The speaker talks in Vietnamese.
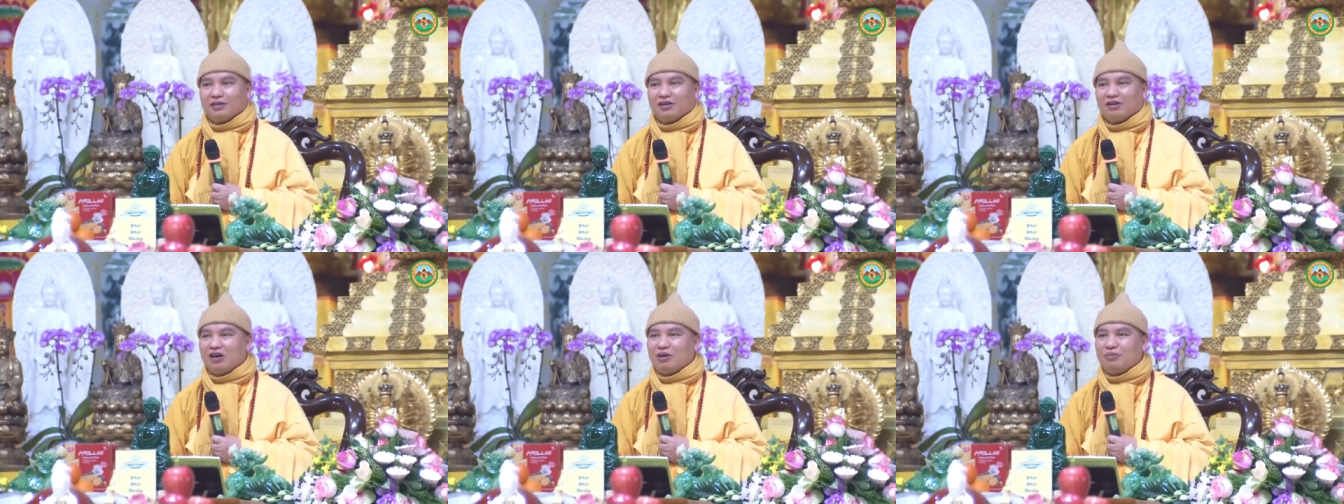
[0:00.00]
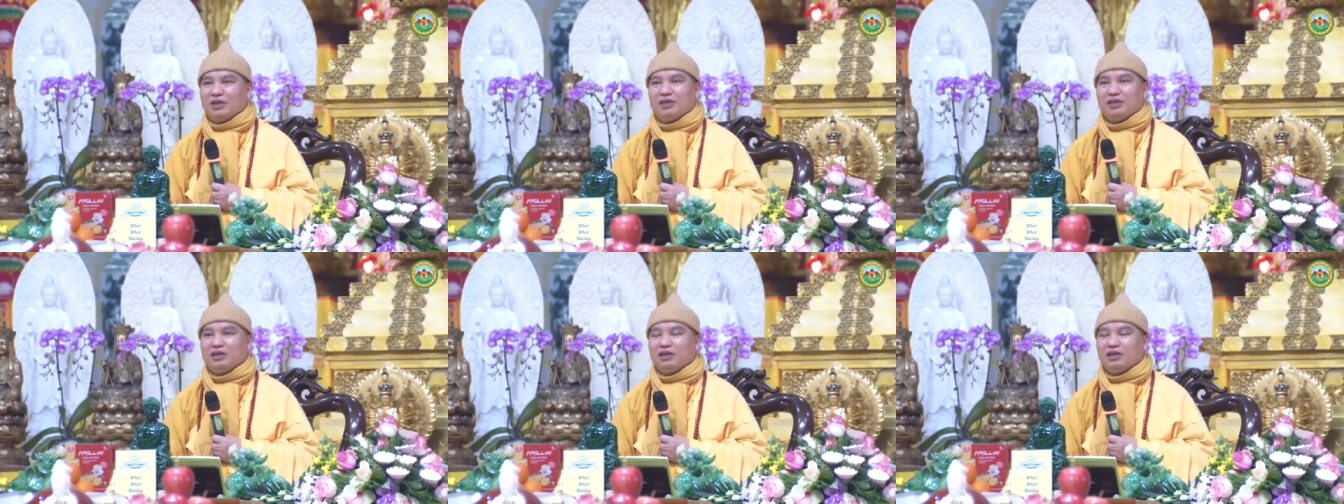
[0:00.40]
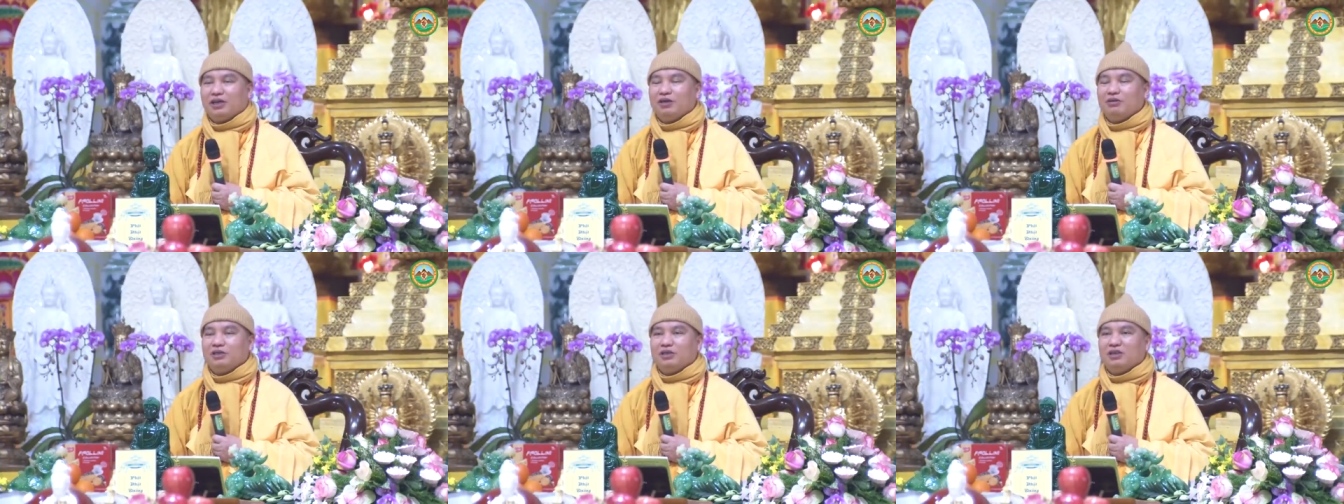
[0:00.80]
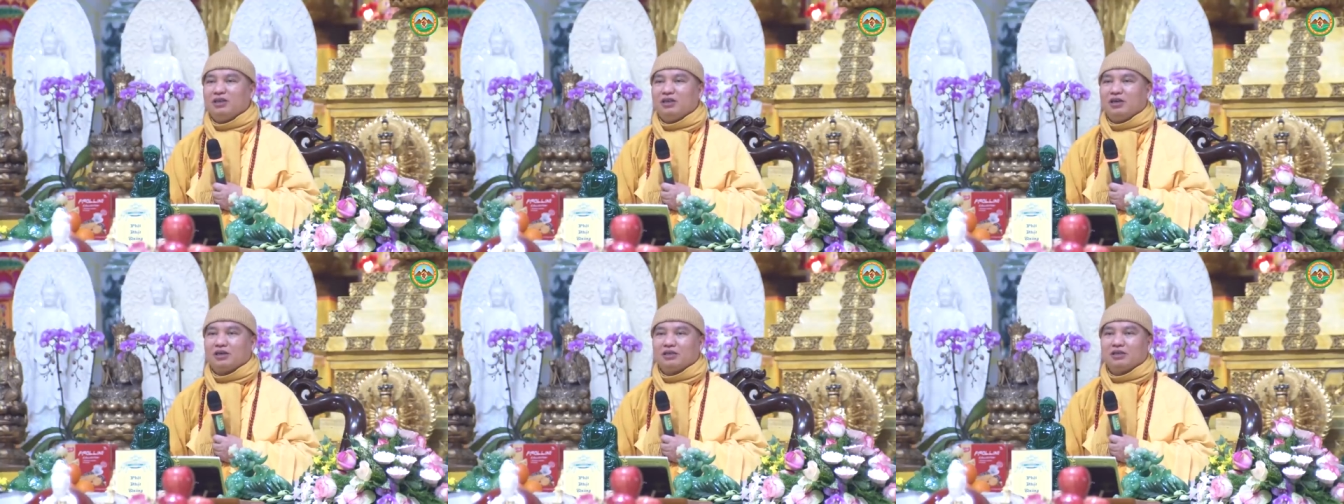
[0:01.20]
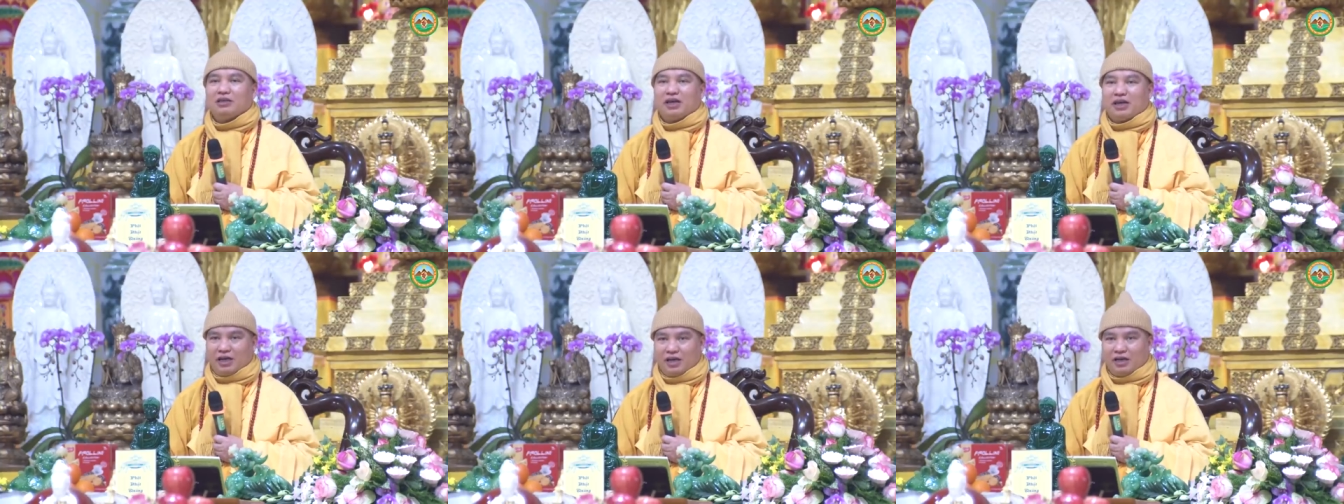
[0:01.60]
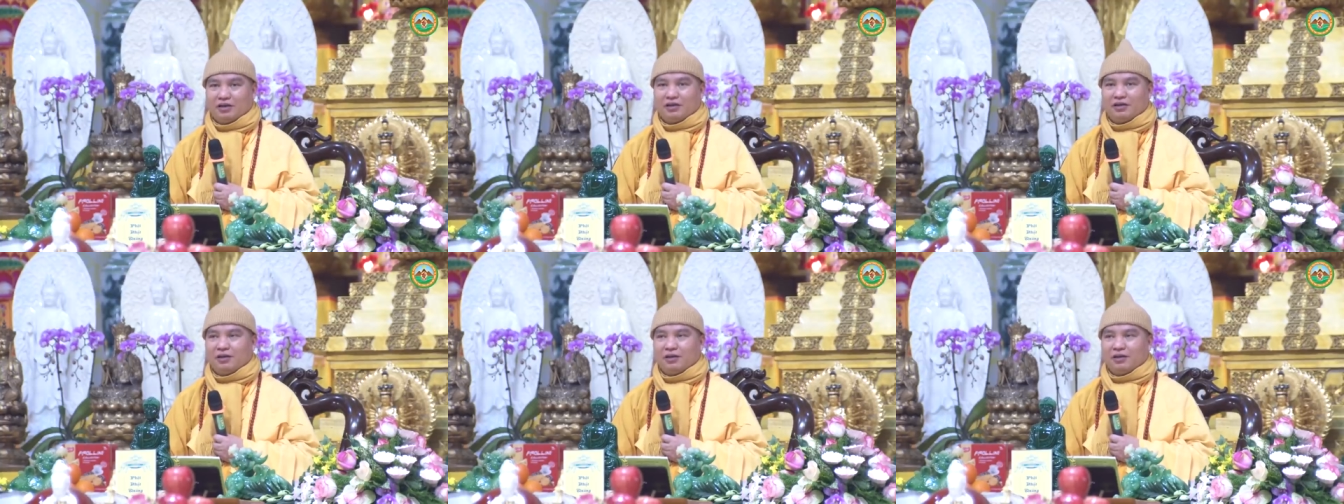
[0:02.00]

còn bây giờ nếu chưa được như thế